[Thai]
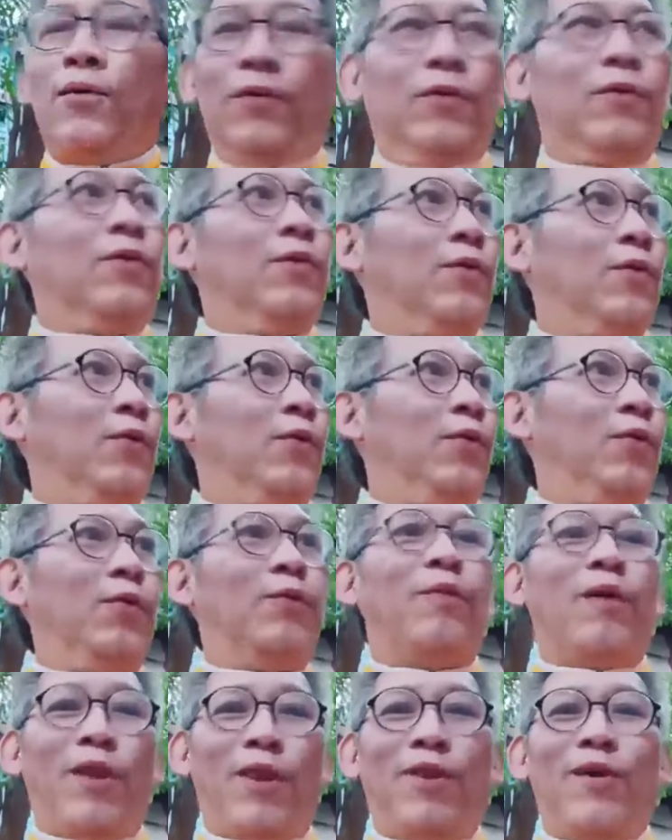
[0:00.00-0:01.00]
โอ้
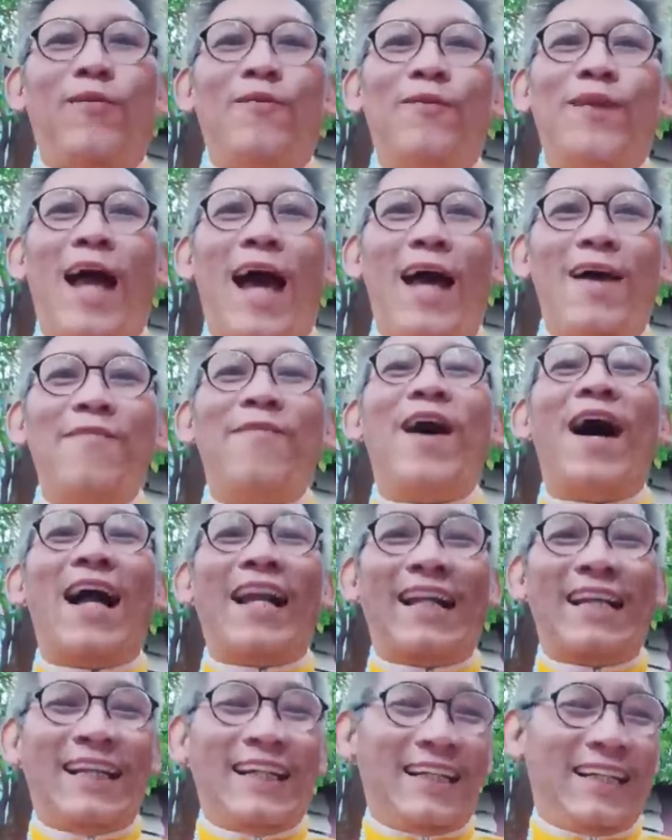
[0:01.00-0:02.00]
ลูกผสมหลาย
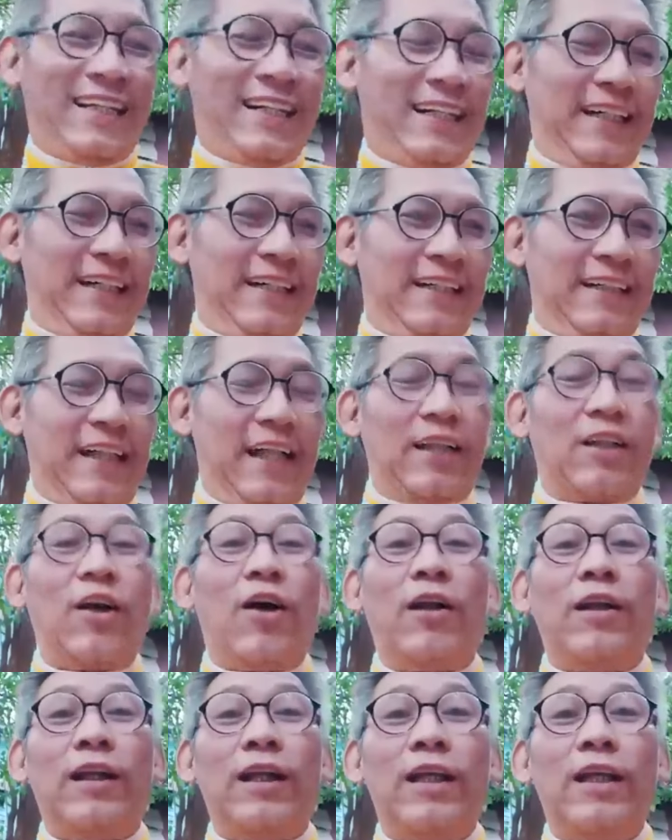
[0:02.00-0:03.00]
พันเหลือเกินแต่
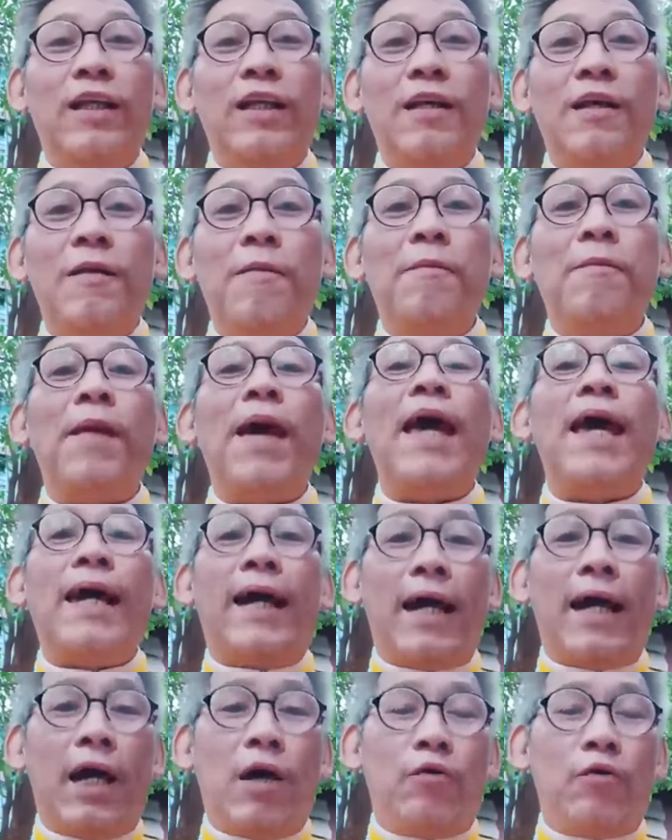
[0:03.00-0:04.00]
ตอนนี้
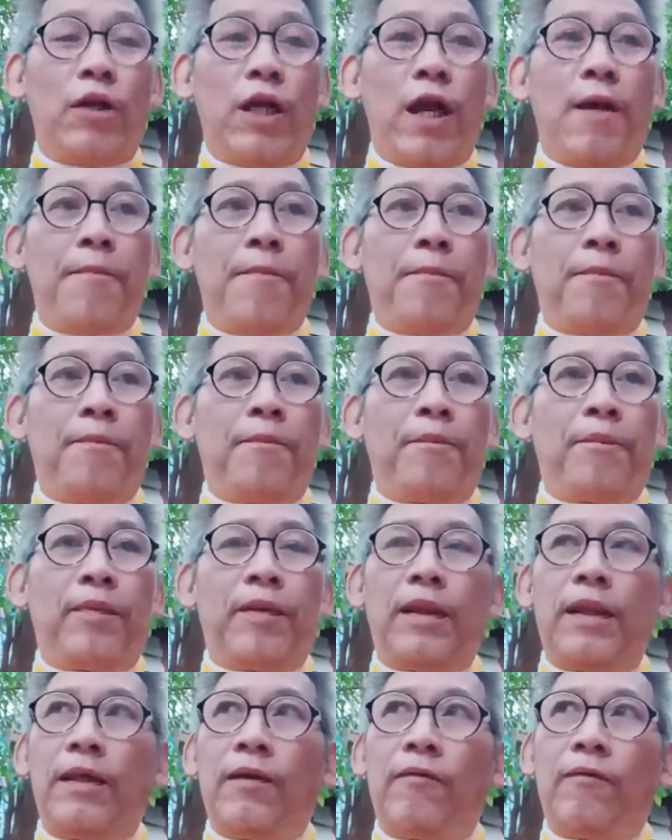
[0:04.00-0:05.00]
แม่เขาเนี่ย
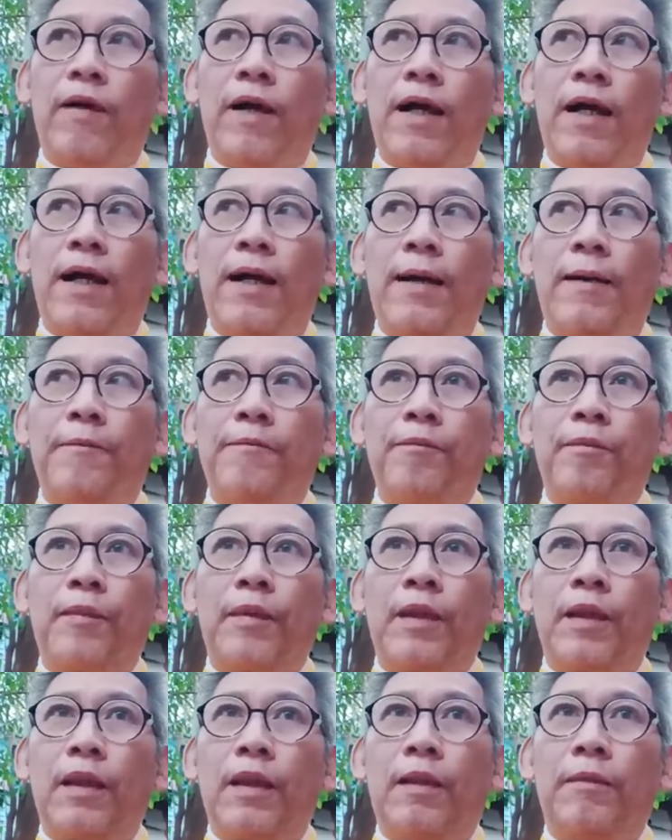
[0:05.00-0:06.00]
เรียกว่า
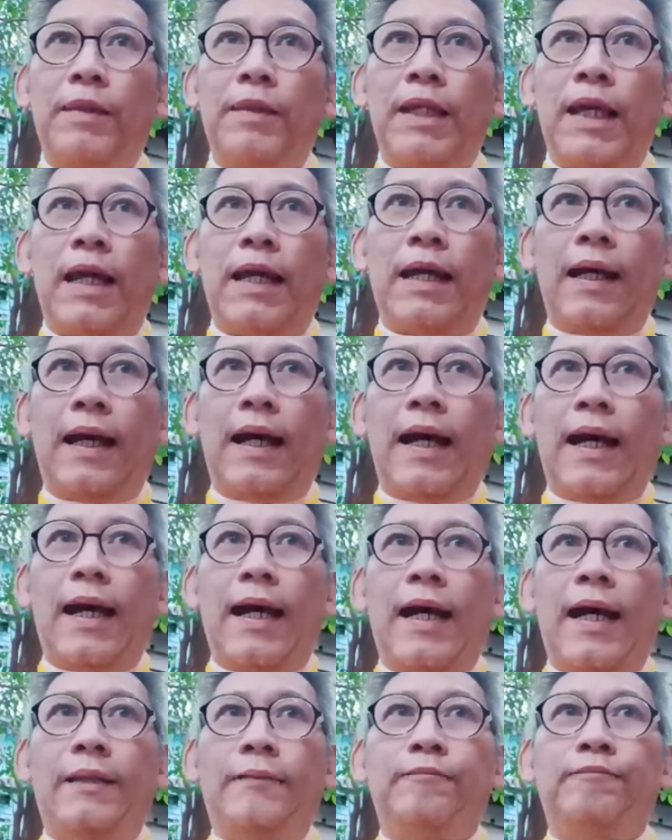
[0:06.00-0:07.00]
มีอา
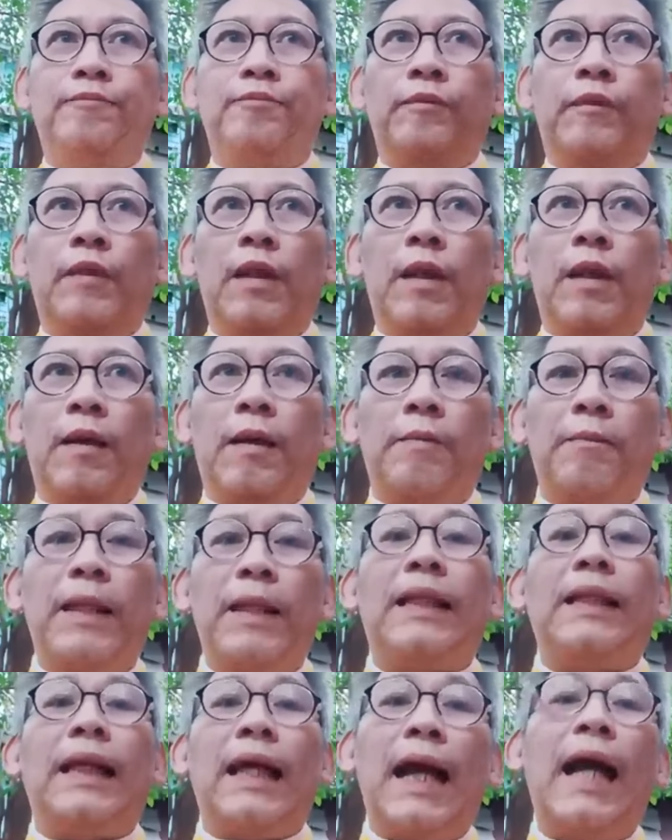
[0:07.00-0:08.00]
การ
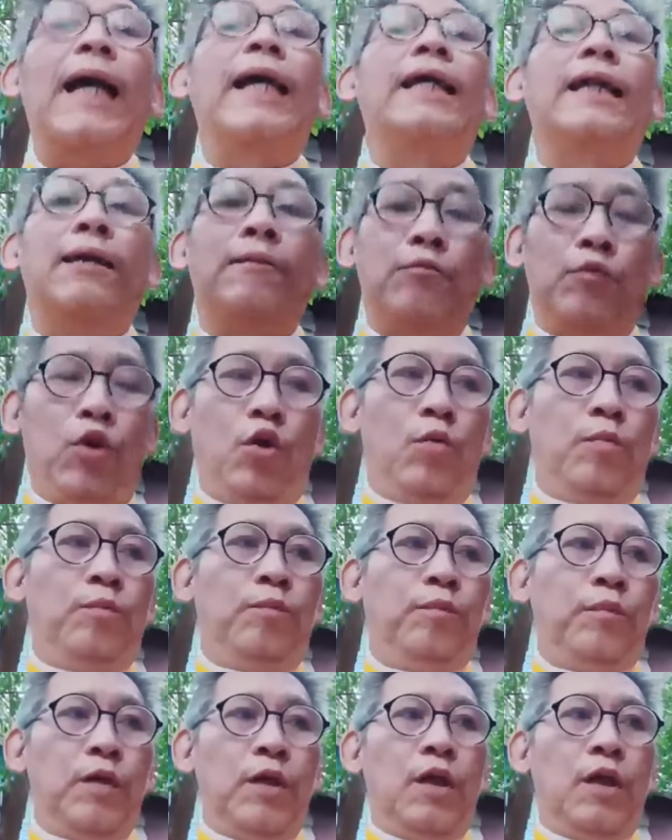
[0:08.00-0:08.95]
เป็นไข้น้ำนม